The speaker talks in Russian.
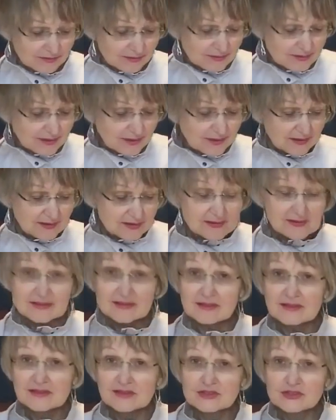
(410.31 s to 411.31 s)

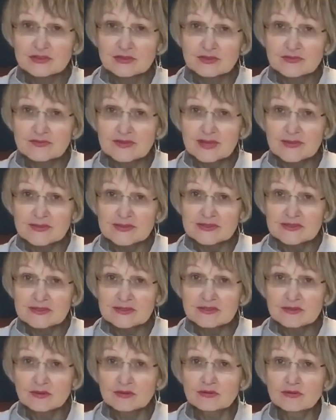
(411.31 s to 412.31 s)
странно, что и вы
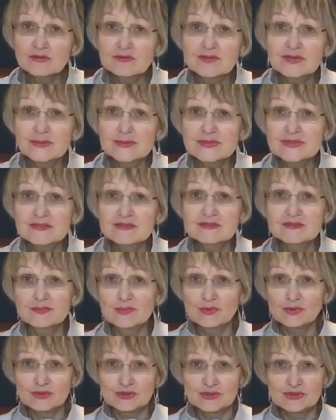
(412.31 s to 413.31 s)
обиделись, и он, но вы обиделись
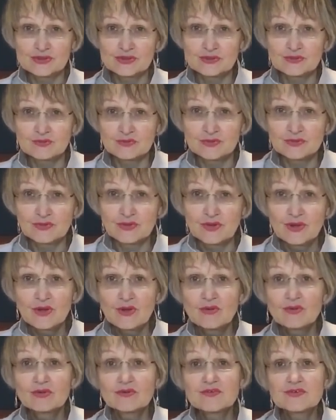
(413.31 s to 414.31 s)
больше, чем
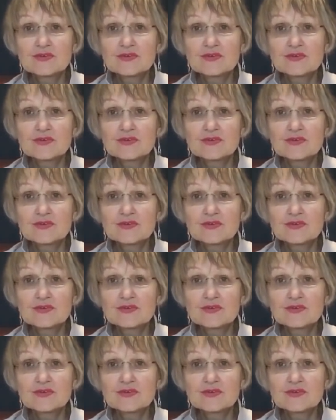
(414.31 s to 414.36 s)
он.